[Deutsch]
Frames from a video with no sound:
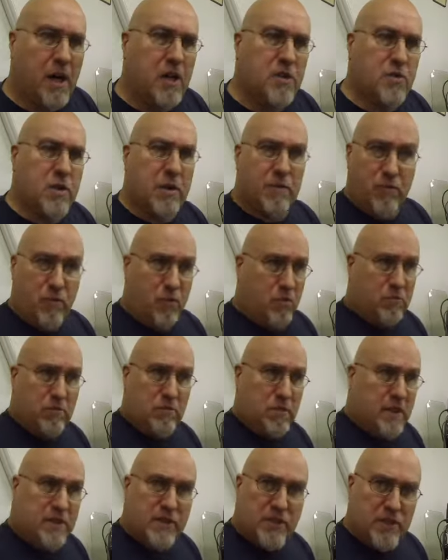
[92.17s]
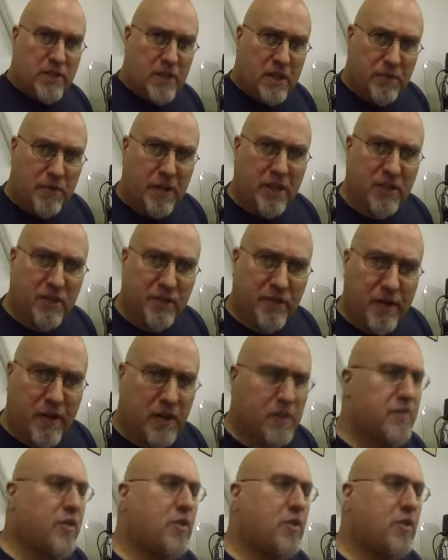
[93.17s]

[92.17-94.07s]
also wir haben wohl letztes Jahr damit angefangen,